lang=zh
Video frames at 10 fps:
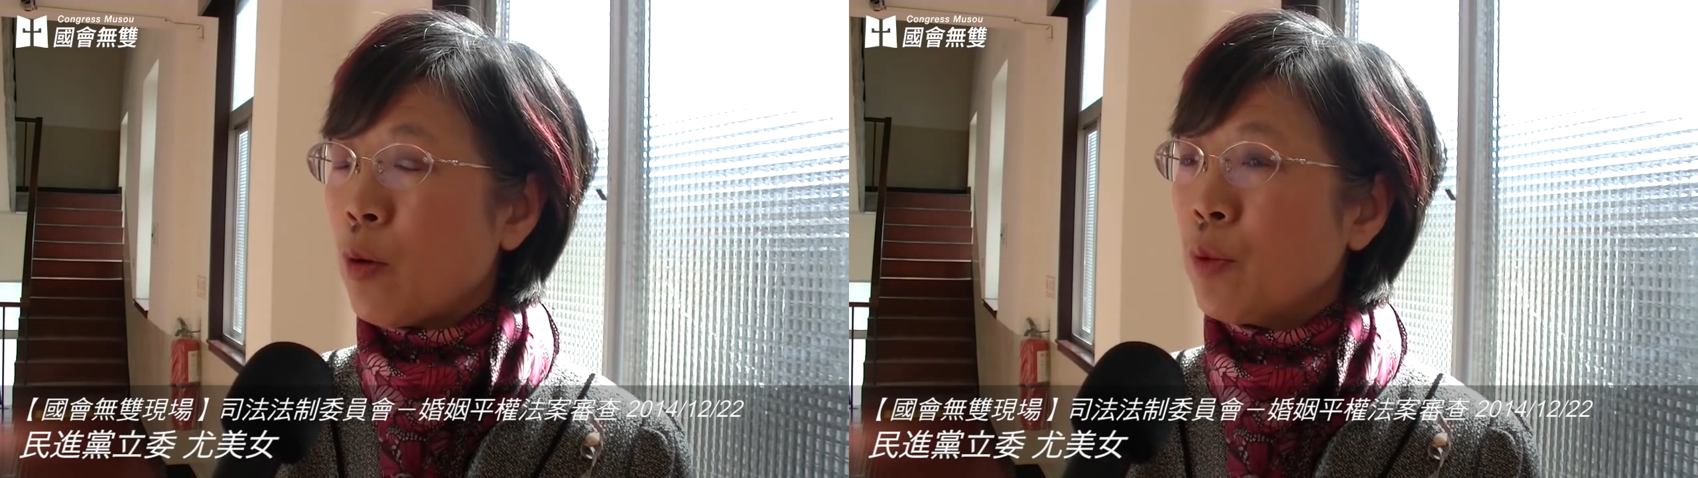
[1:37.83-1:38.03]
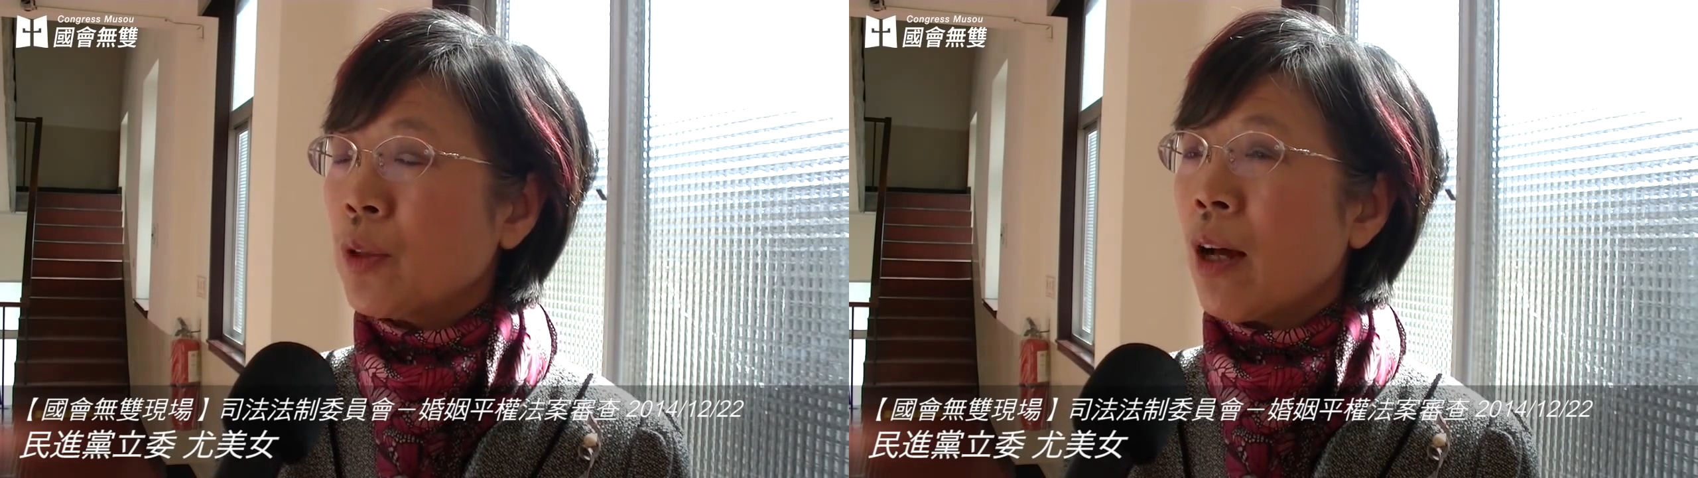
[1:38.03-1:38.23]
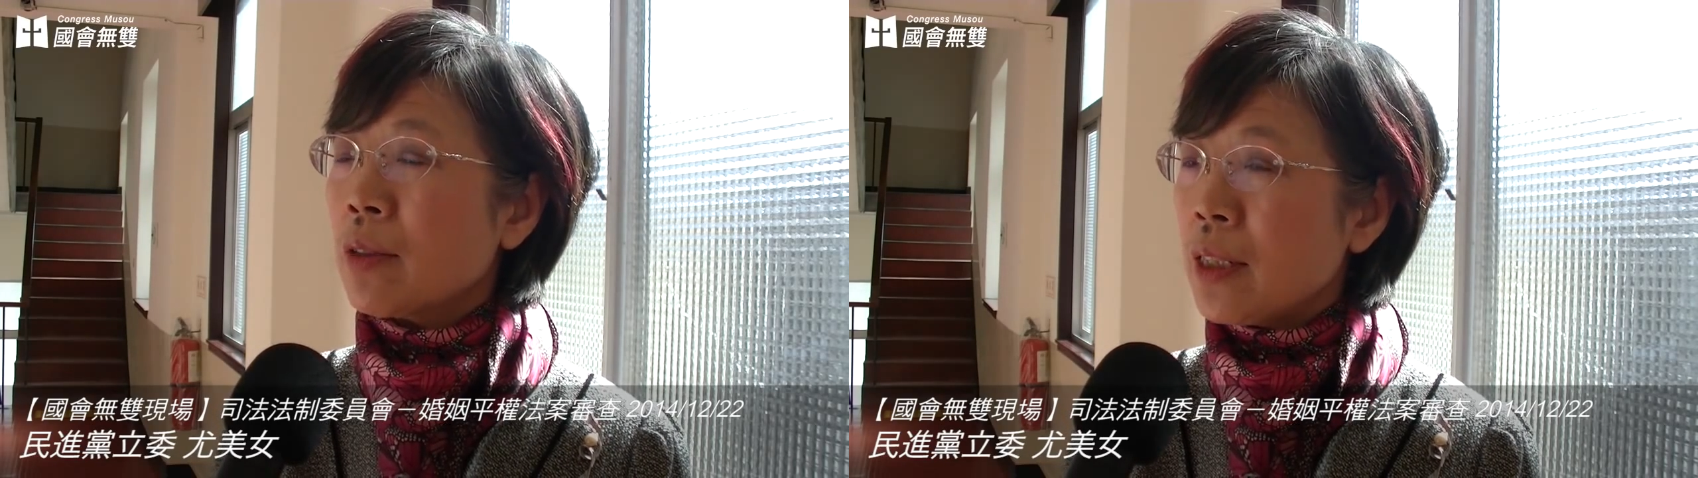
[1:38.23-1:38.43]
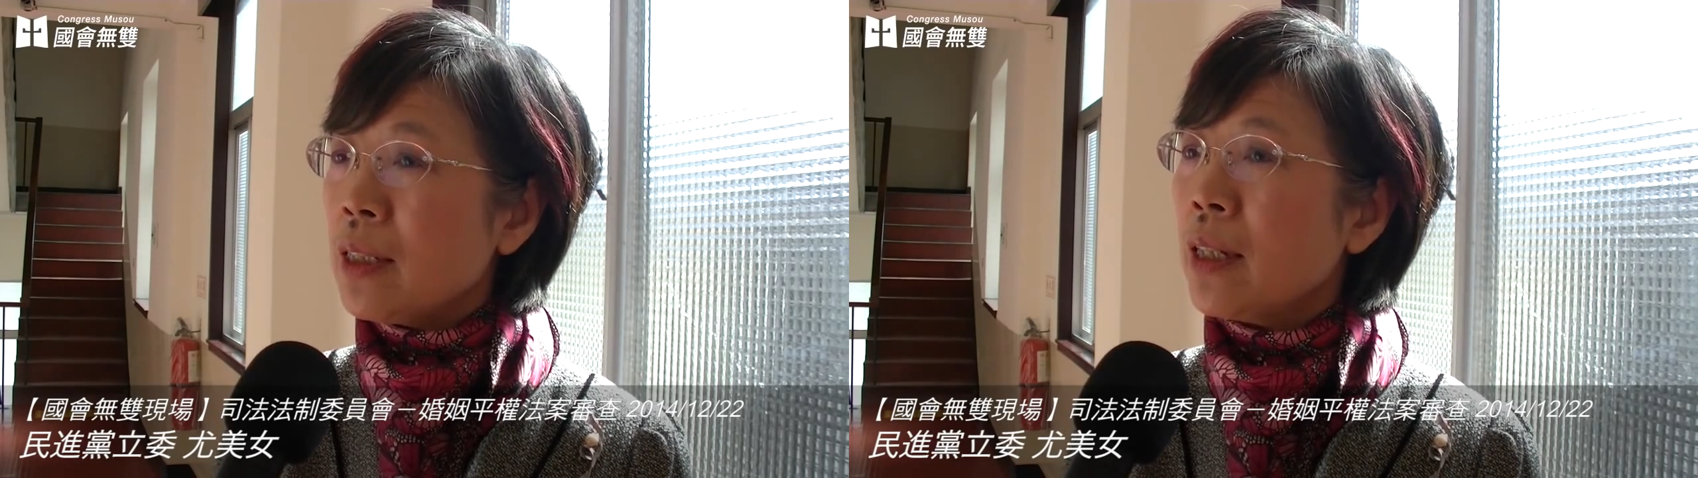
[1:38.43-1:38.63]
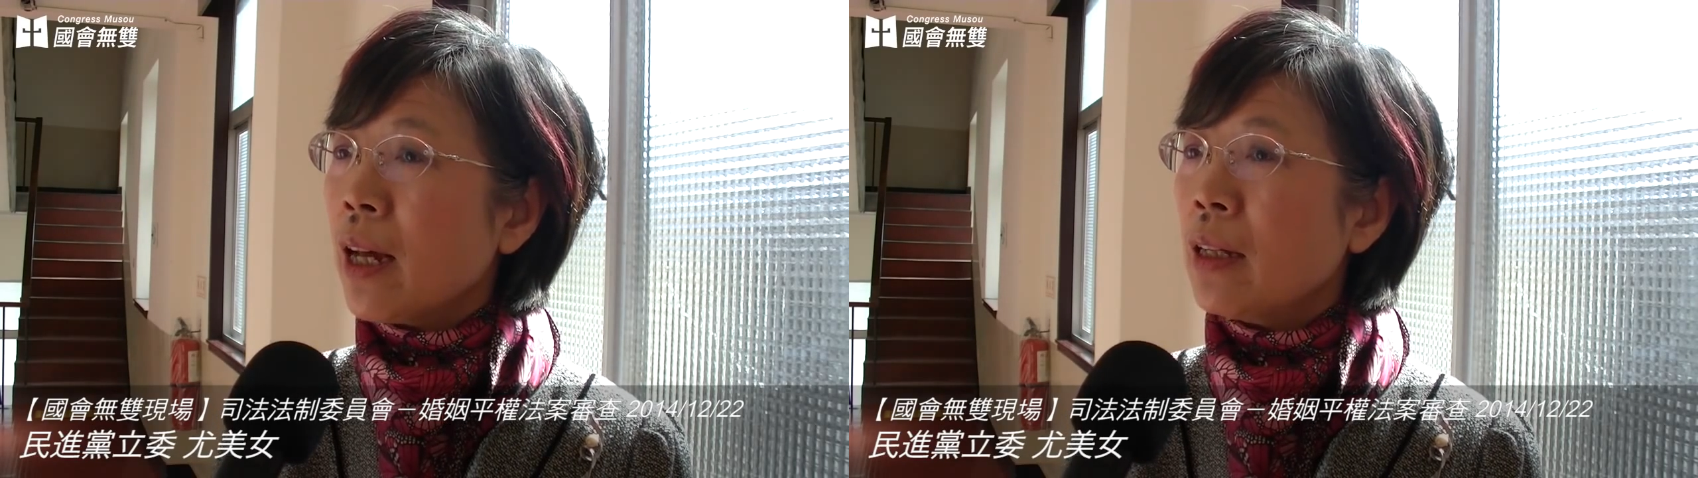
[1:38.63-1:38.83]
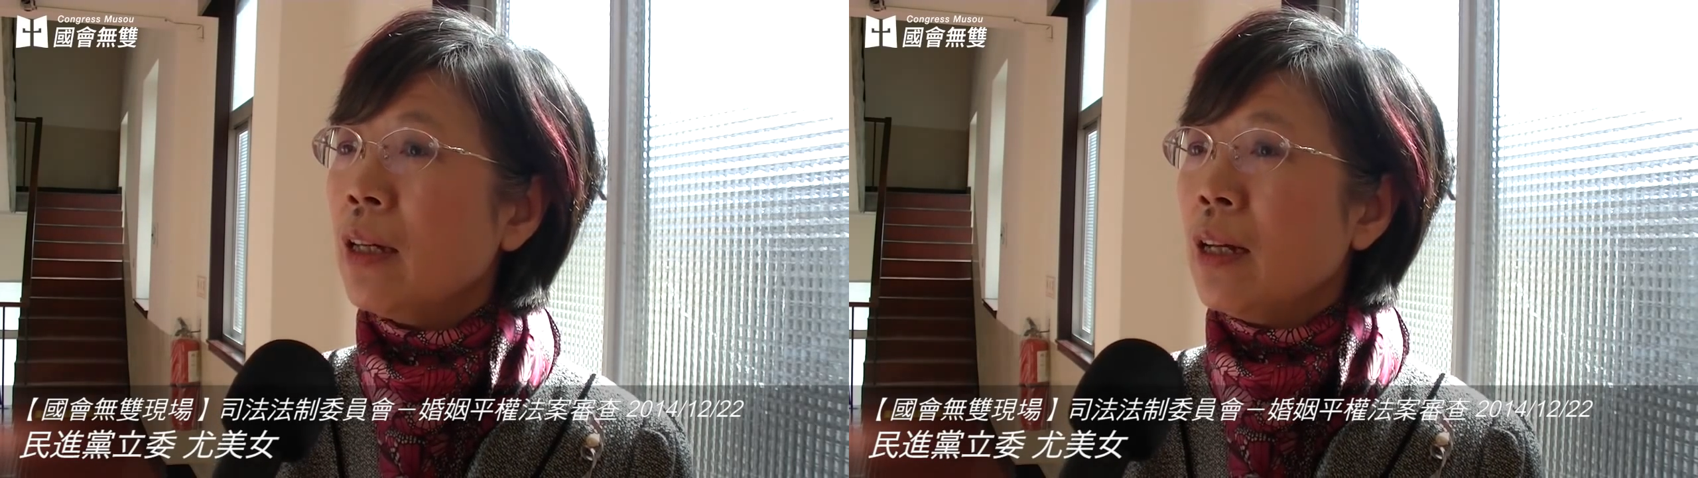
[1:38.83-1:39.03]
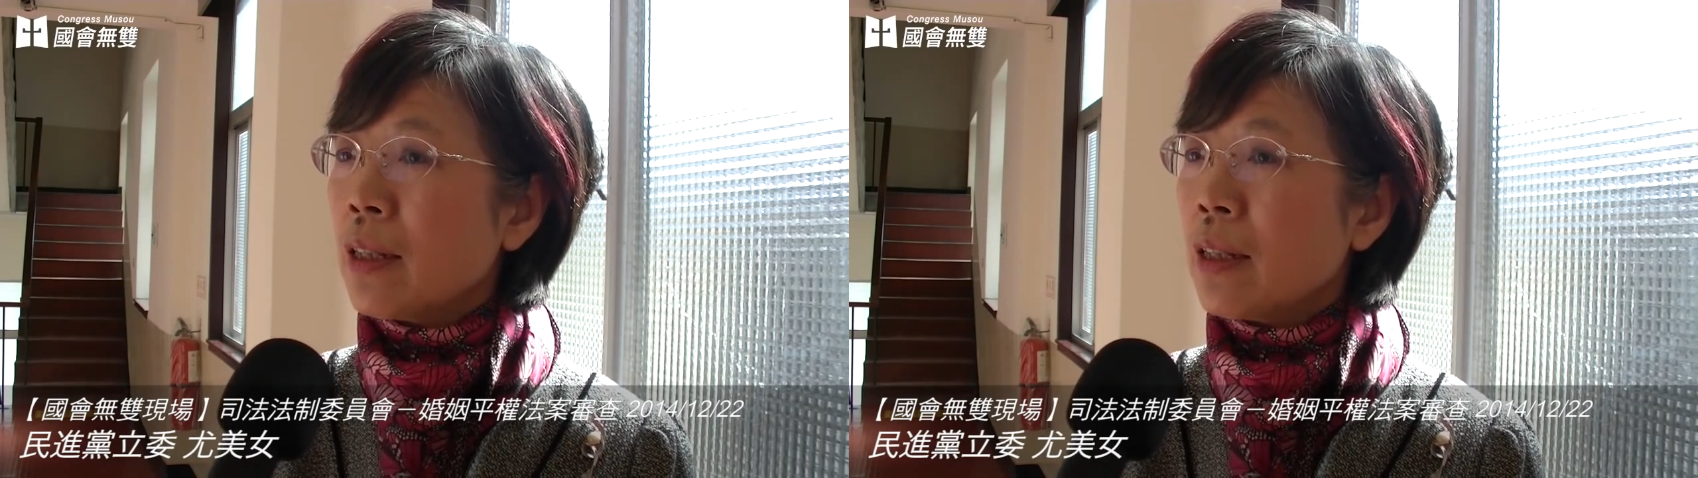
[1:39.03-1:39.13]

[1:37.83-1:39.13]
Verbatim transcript: 务部到今天，